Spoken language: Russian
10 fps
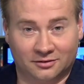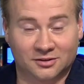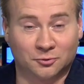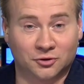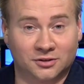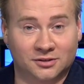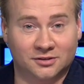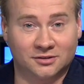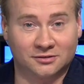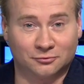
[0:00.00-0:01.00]
Вы
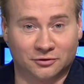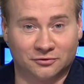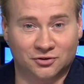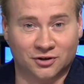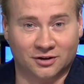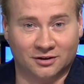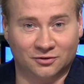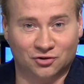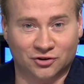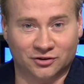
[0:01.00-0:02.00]
смотрите сетевое
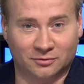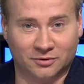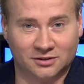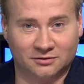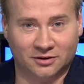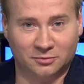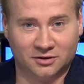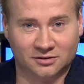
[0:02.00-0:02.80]
вещание «Вечерней Москвы».